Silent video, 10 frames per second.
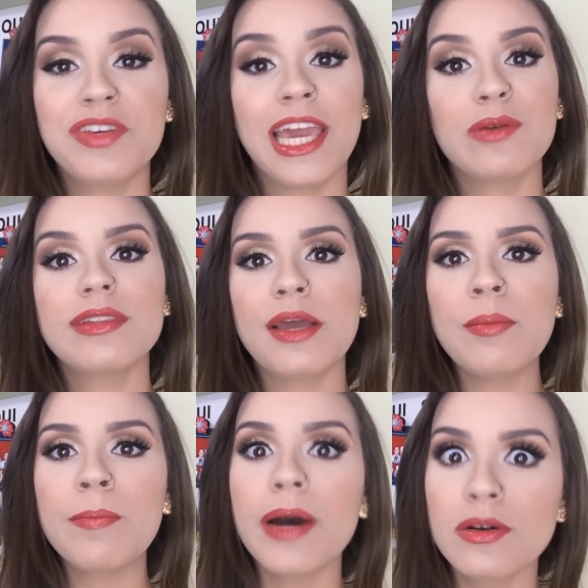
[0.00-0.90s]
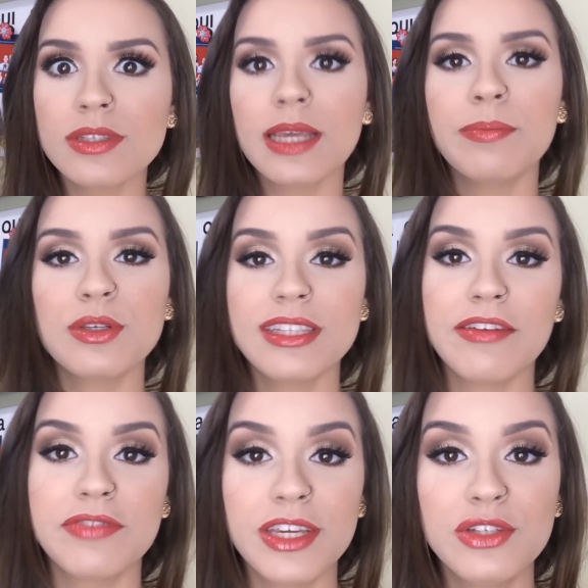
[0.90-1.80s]
Eu fiquei um tempão sem
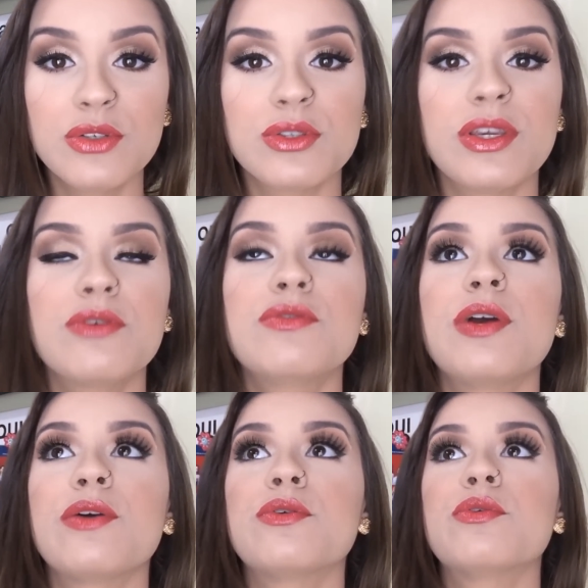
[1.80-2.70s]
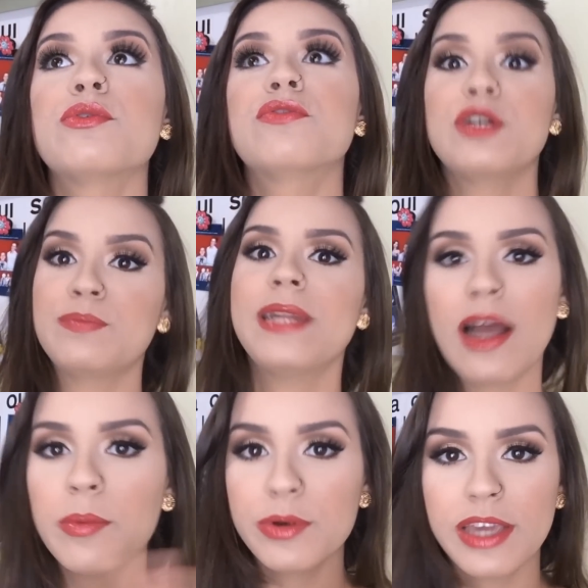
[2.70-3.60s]
postar vídeos, eu, eu vou
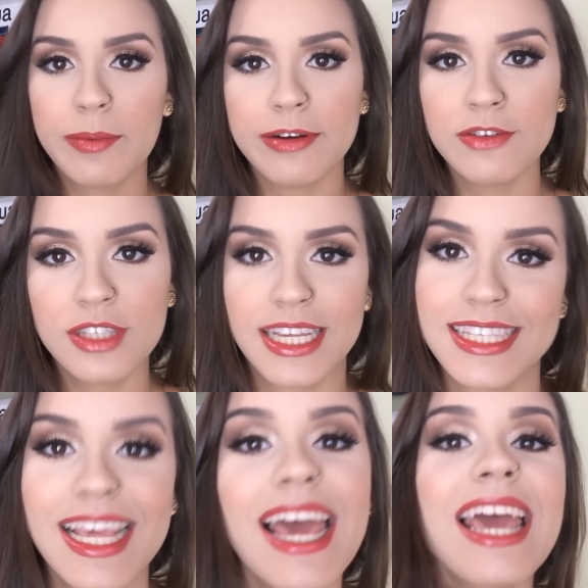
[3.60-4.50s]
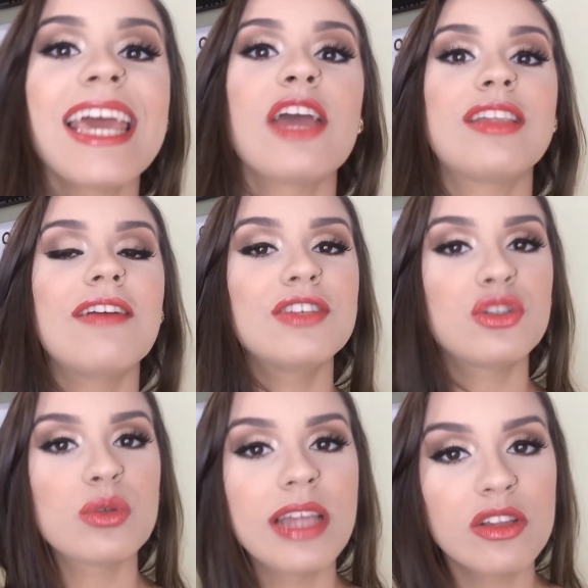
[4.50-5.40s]
explicar o porquê pra vocês. Eu tava
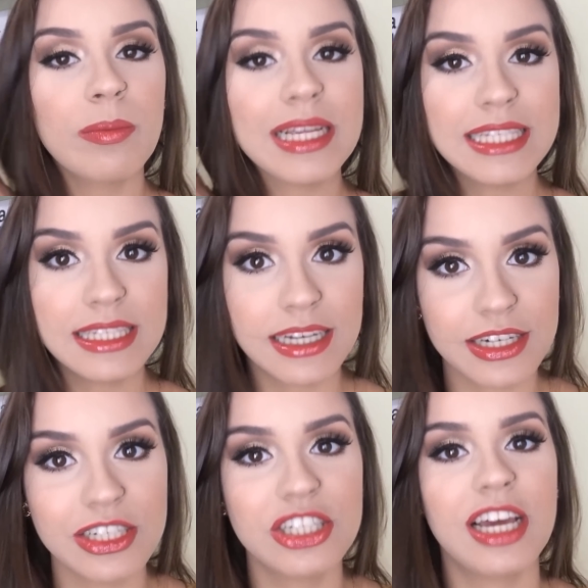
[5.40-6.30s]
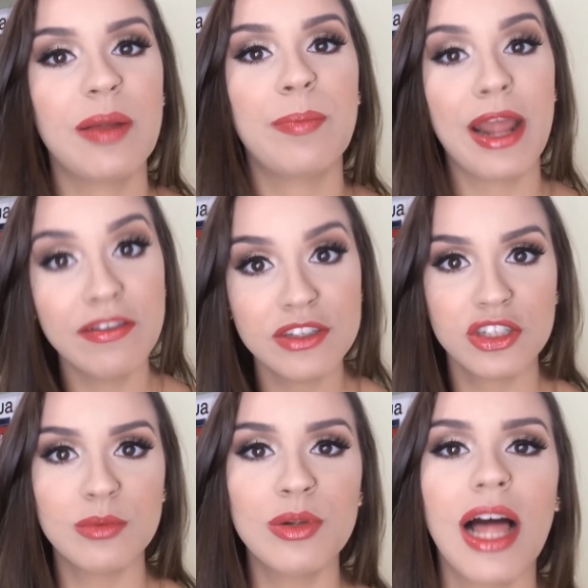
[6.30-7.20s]
estudando bastante, era
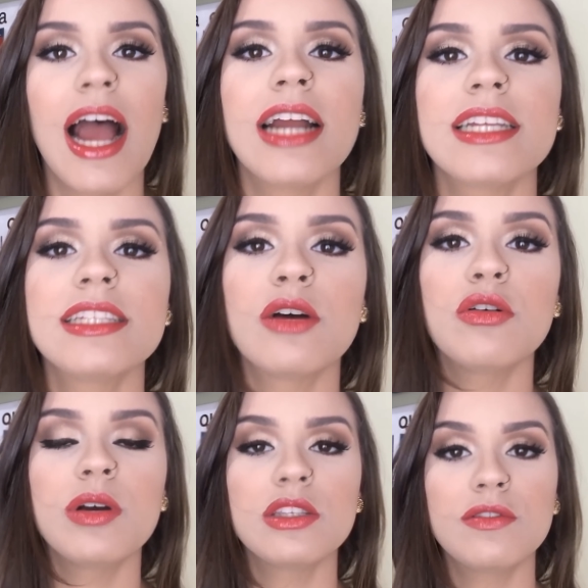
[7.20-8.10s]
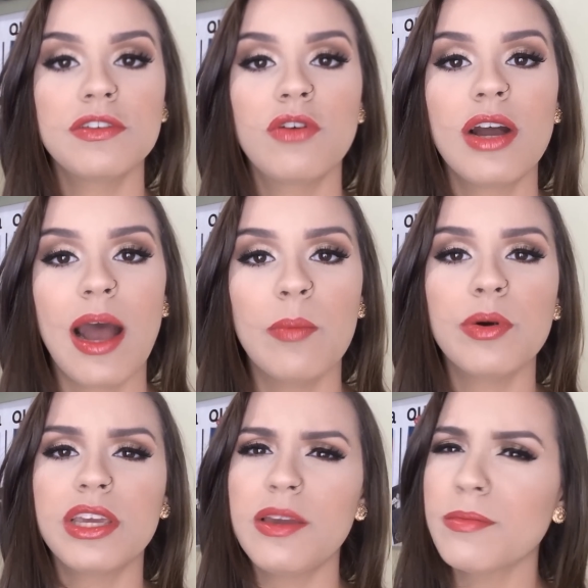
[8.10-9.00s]
pré-vestibular, então eu resolvi focar um
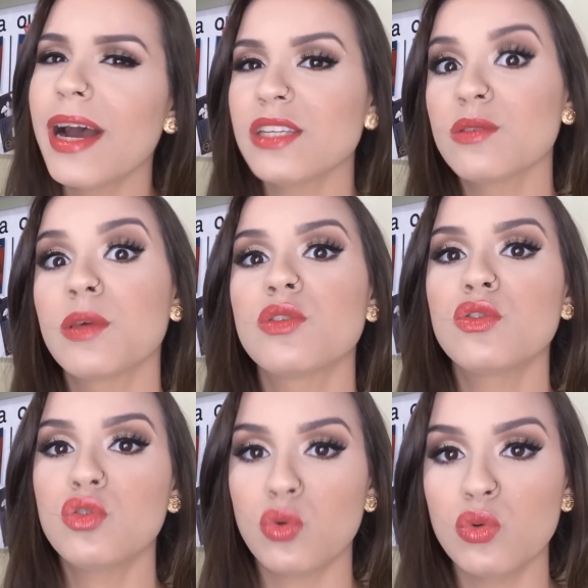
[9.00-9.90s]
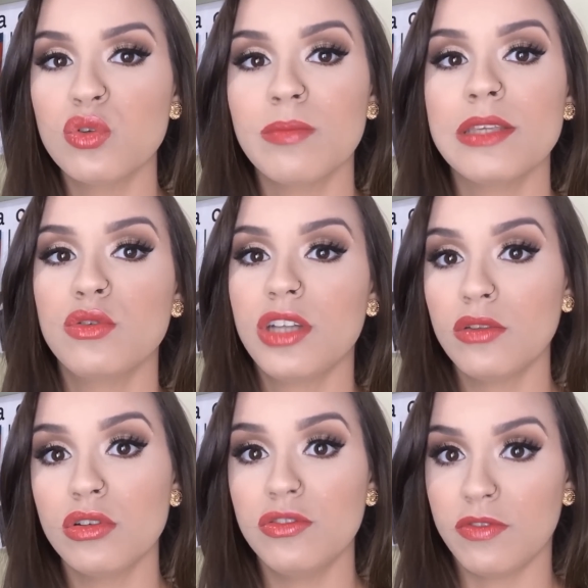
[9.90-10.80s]
pouquinho mais nos meus estudos, mas eu
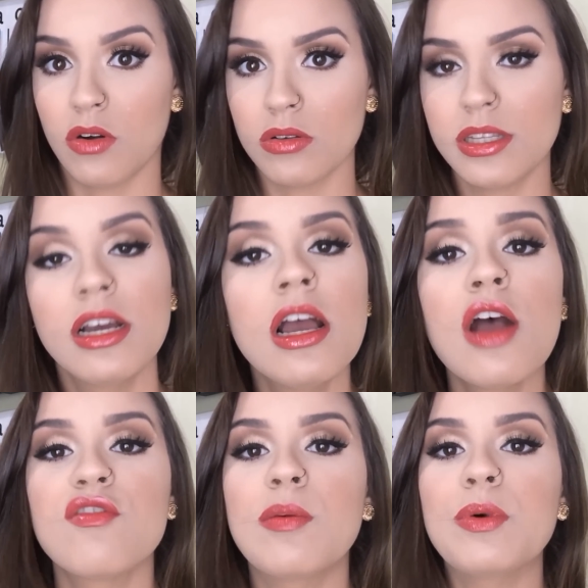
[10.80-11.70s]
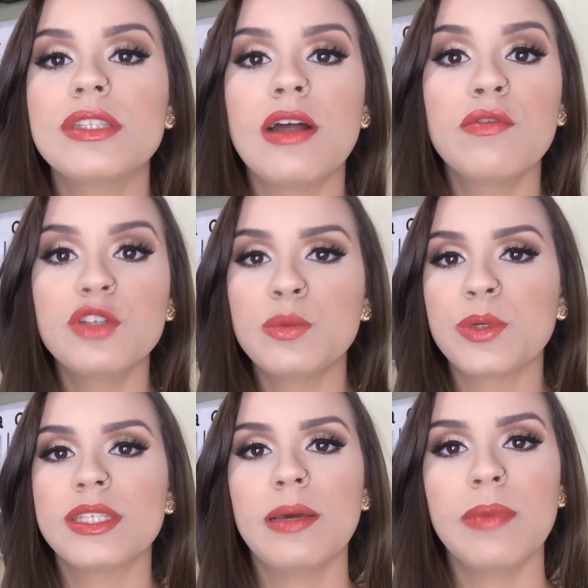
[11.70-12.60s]
já tô de volta. Vou postar um vídeo
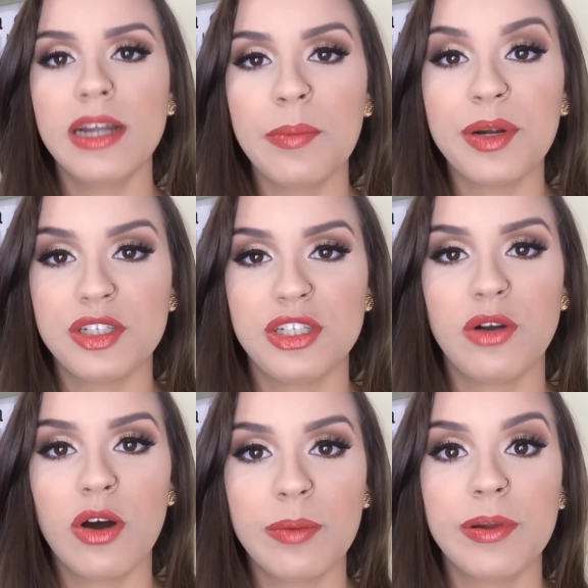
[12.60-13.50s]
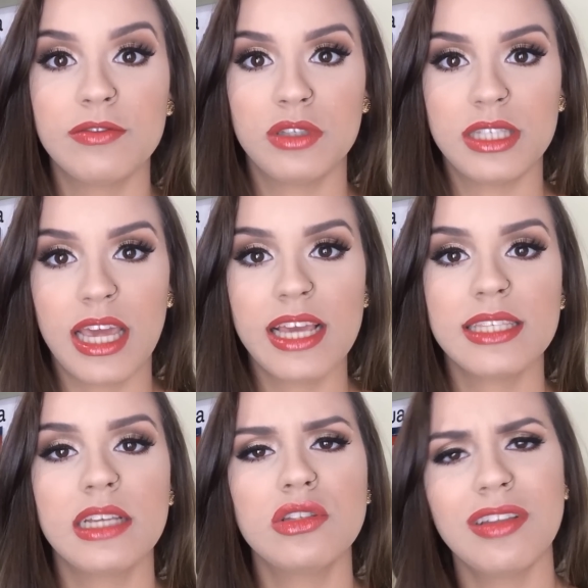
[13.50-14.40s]
por semana a partir de agora pra
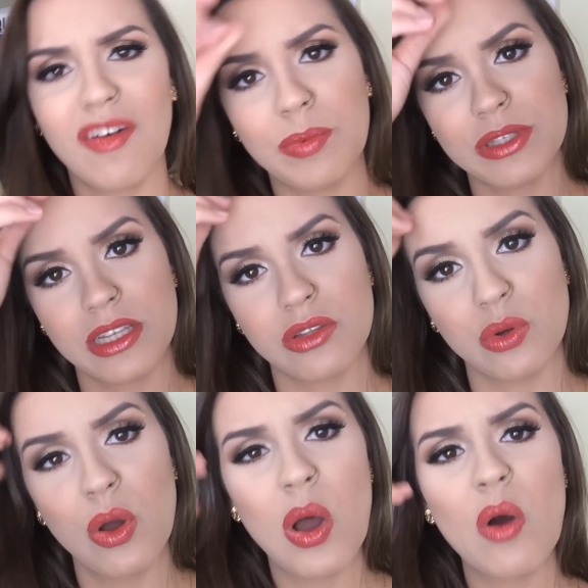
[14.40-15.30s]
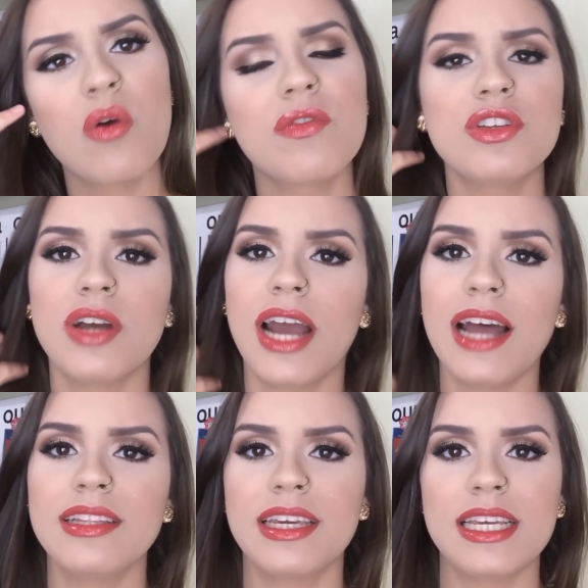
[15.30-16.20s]
vocês. Antes eu tava postando um vídeo a
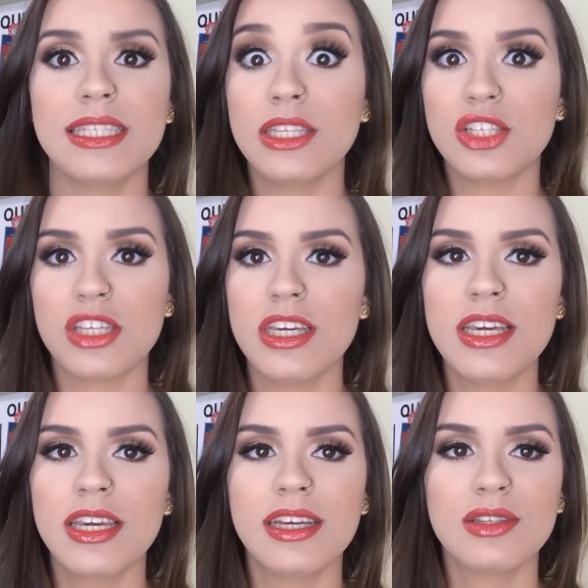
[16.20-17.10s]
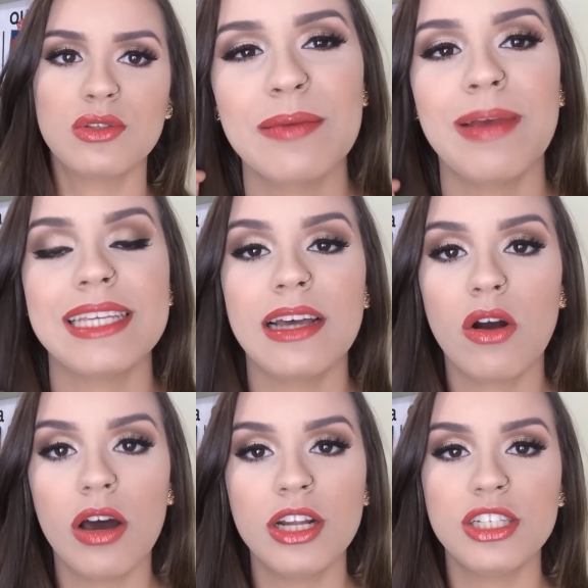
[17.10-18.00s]
cada 15 dias, mas
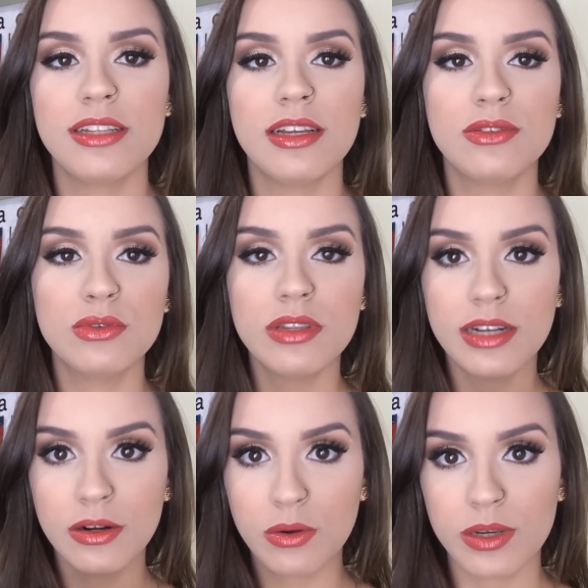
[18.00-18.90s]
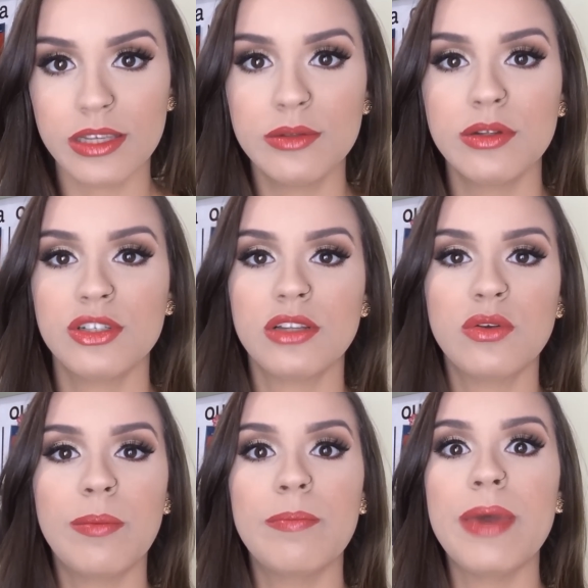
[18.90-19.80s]
agora já tá tudo tranquilo, eu já
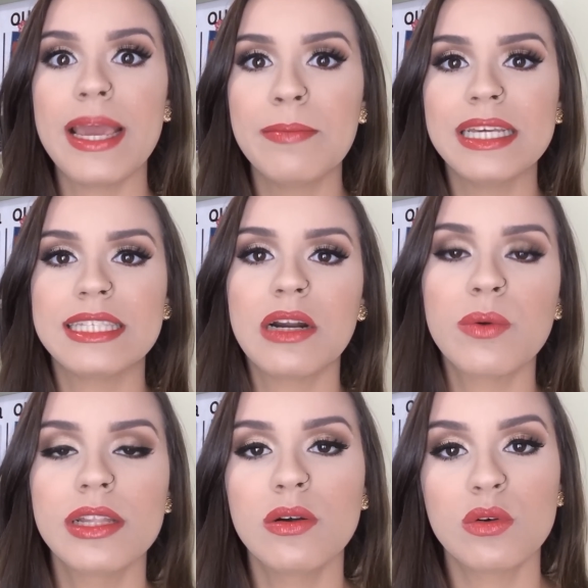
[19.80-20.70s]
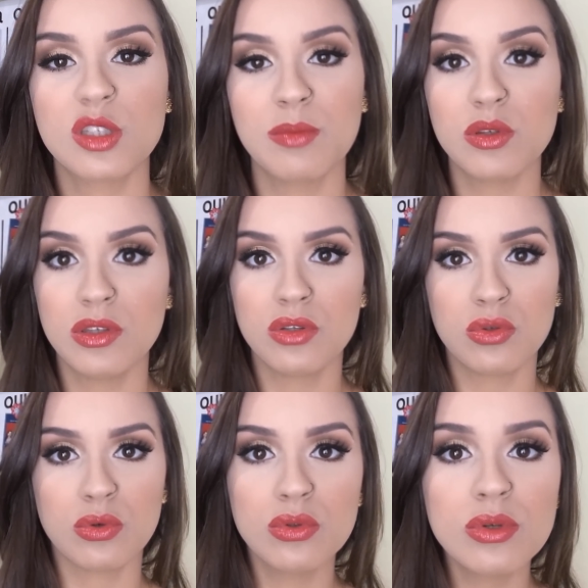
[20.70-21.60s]
tô bem mais tranquila com os meus
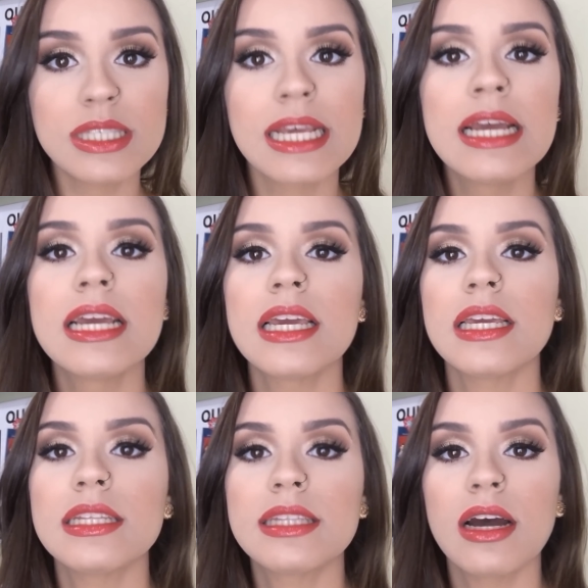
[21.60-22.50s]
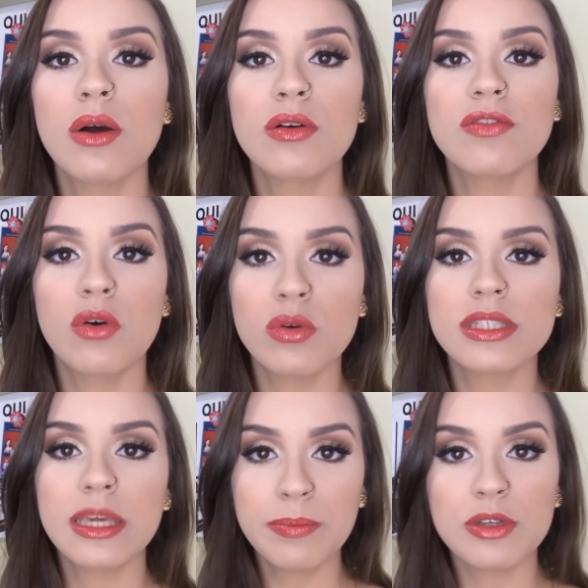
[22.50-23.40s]
estudos. Então eu vou
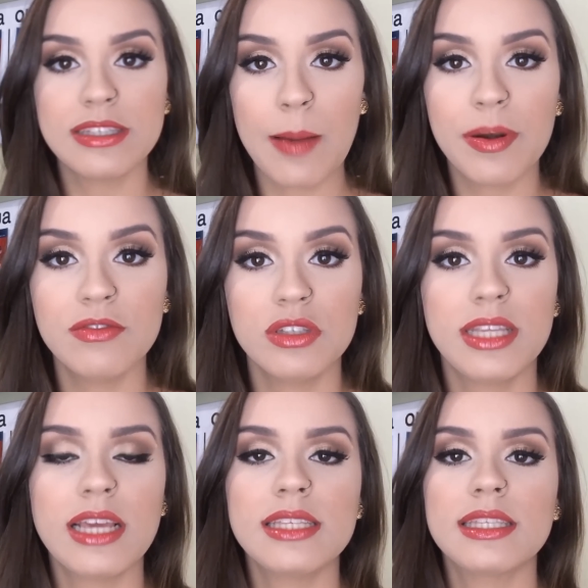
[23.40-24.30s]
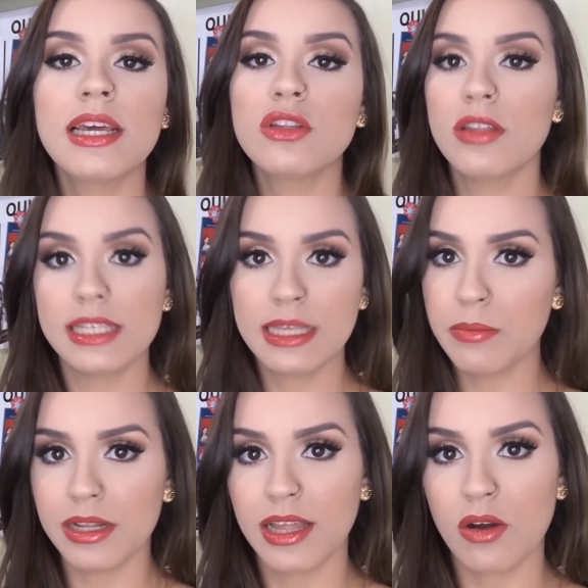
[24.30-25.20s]
conseguir postar para vocês toda
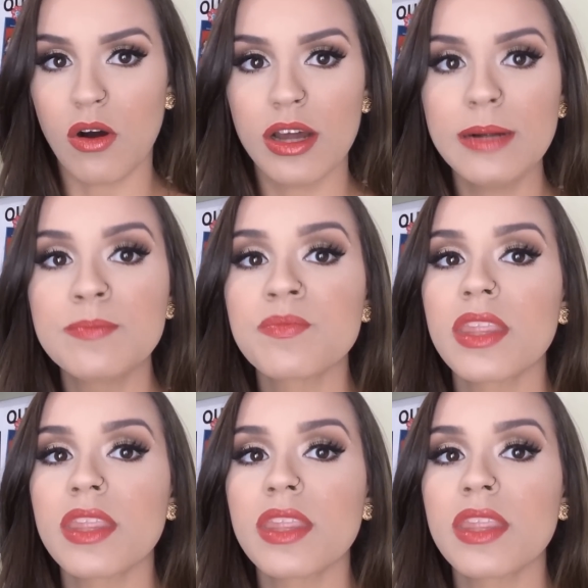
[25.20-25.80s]
semana agora.